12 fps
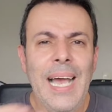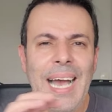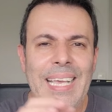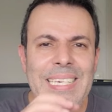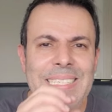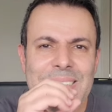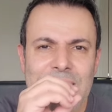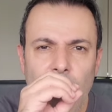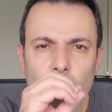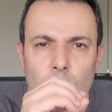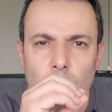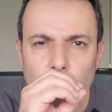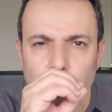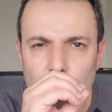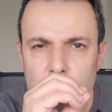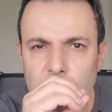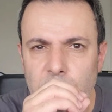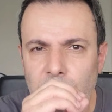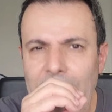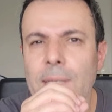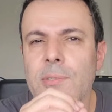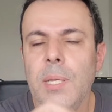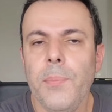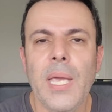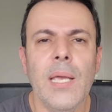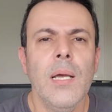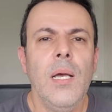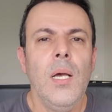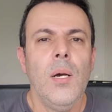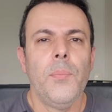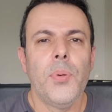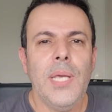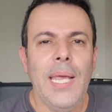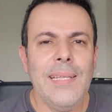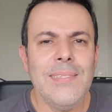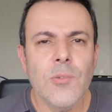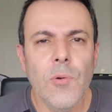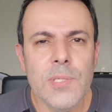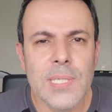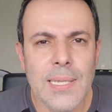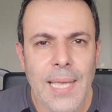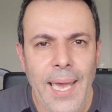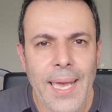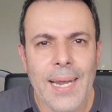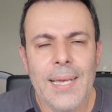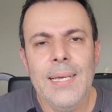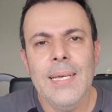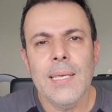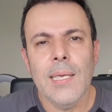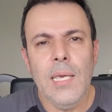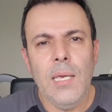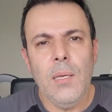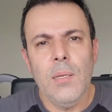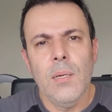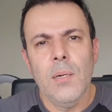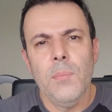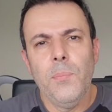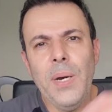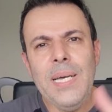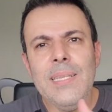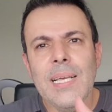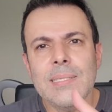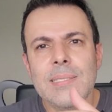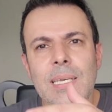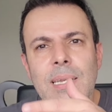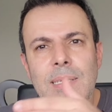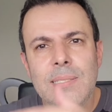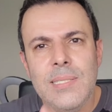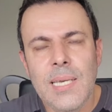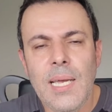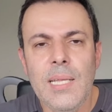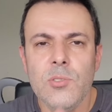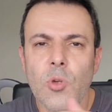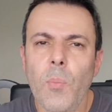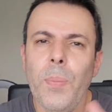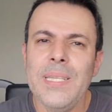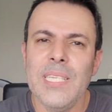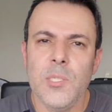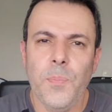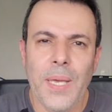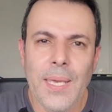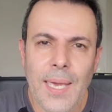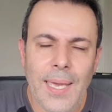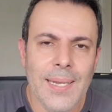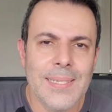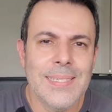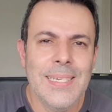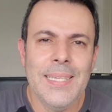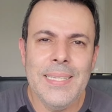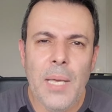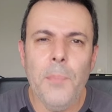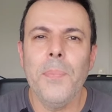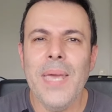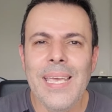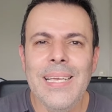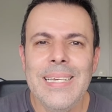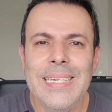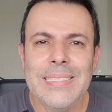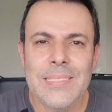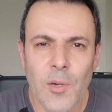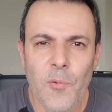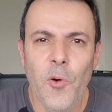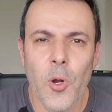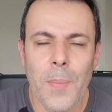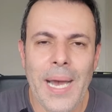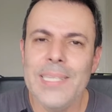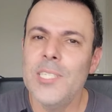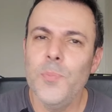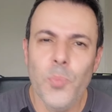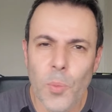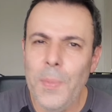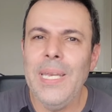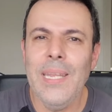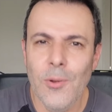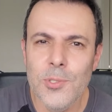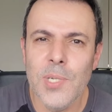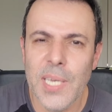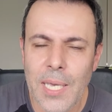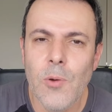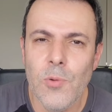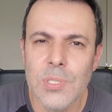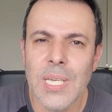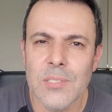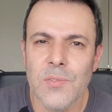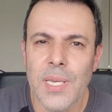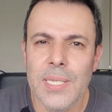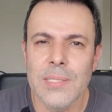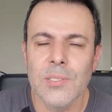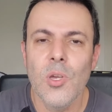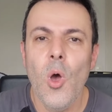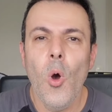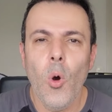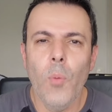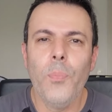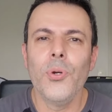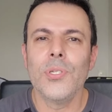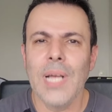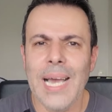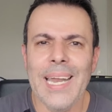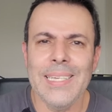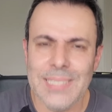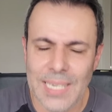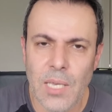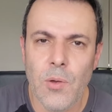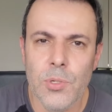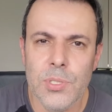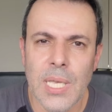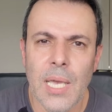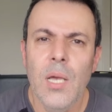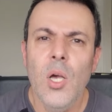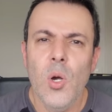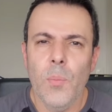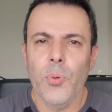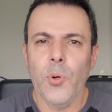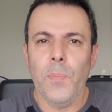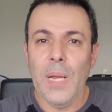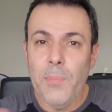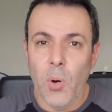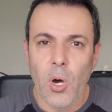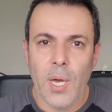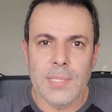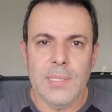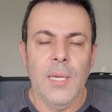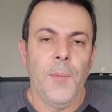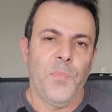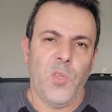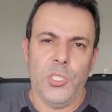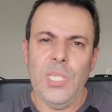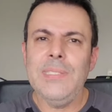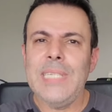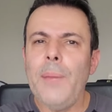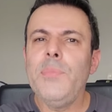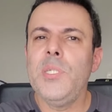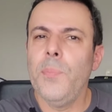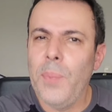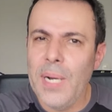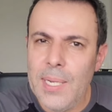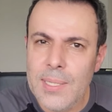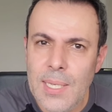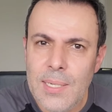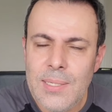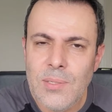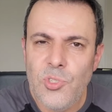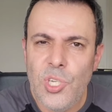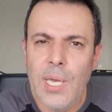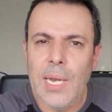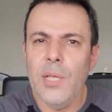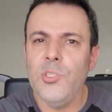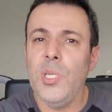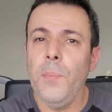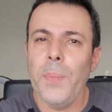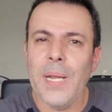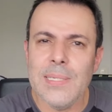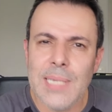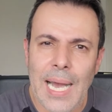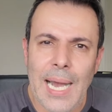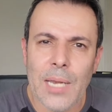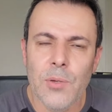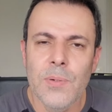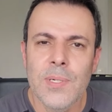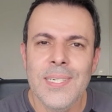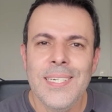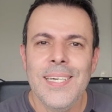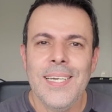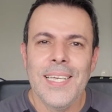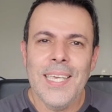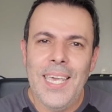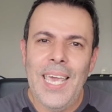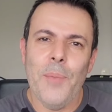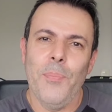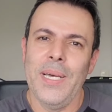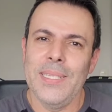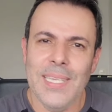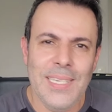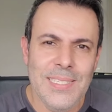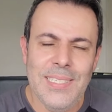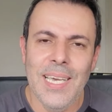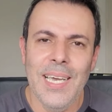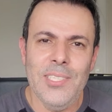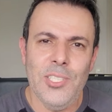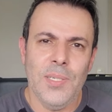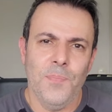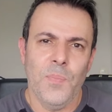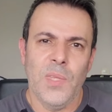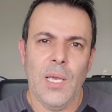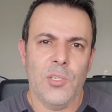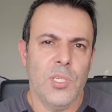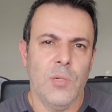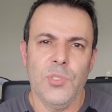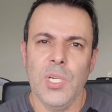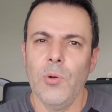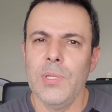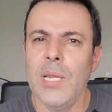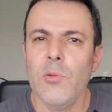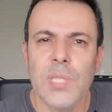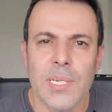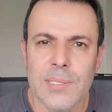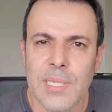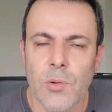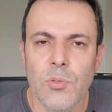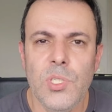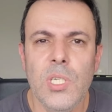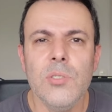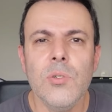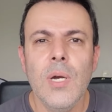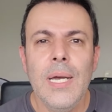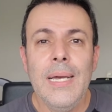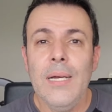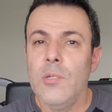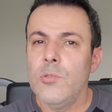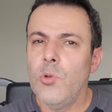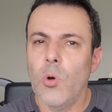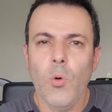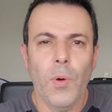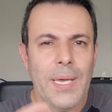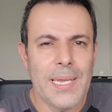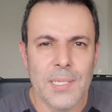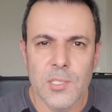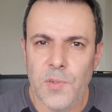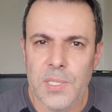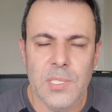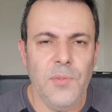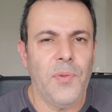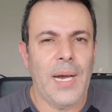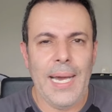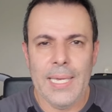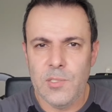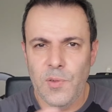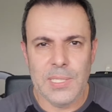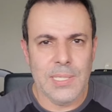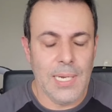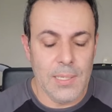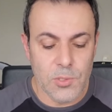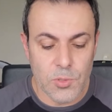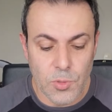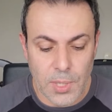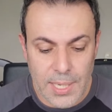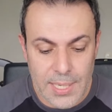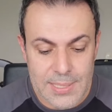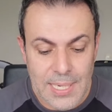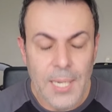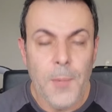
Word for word: Aqui já tem um, um ponto falho também, porque ele desconsidera que bandas iniciantes ou bandas pequenas também são formadas por meninos ricos às vezes, ou por caras ricos, né? Por playboys. Então a gente sabe de banda de grande empresário, que é banda iniciante, acho que não chegou nem no terceiro disco, tocou em grandes festivais, fez grandes turnês.